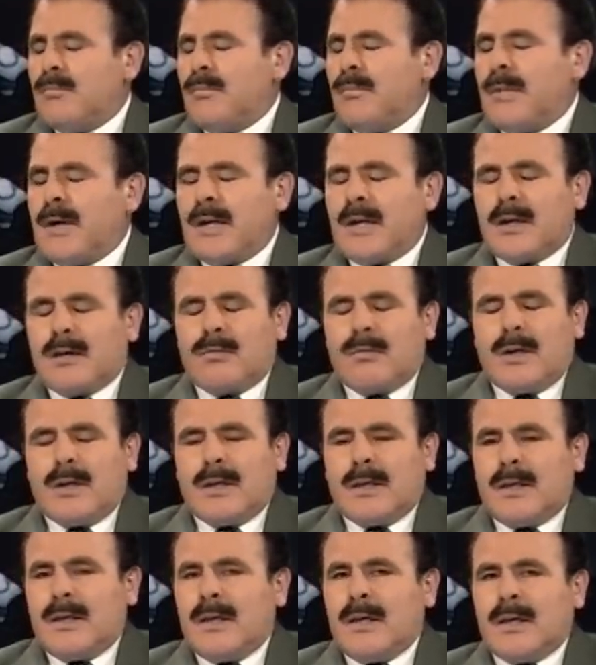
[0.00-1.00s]
Para
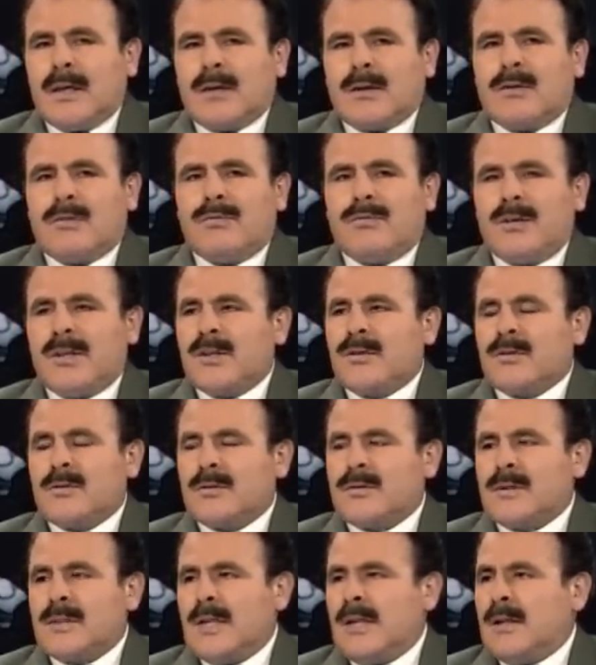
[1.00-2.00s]
cualquier conflicto
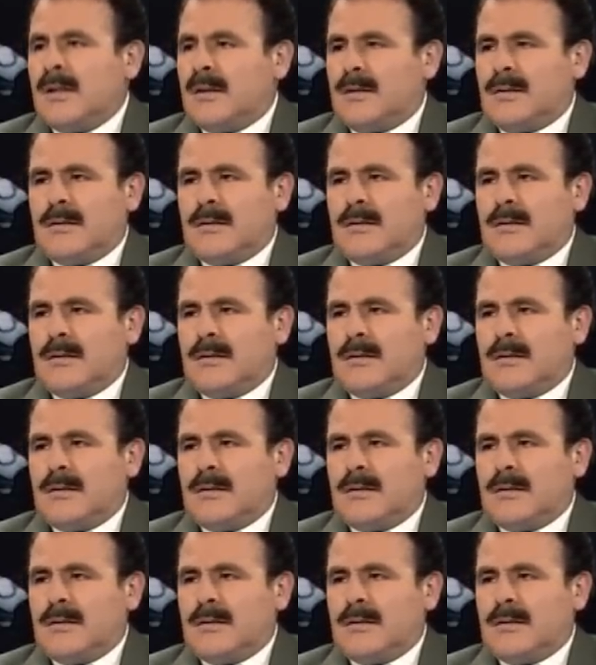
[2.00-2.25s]
social.